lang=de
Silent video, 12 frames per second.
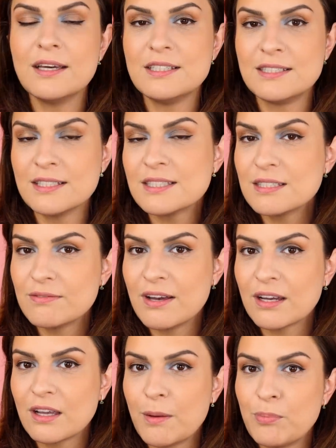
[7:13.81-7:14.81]
äh, die Sitze
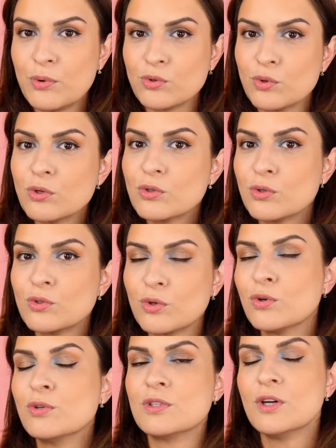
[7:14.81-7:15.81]
waren kaputt und, und,
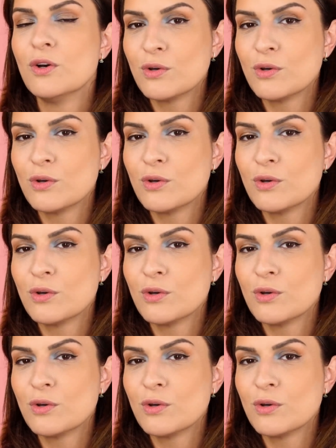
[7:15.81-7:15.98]
und.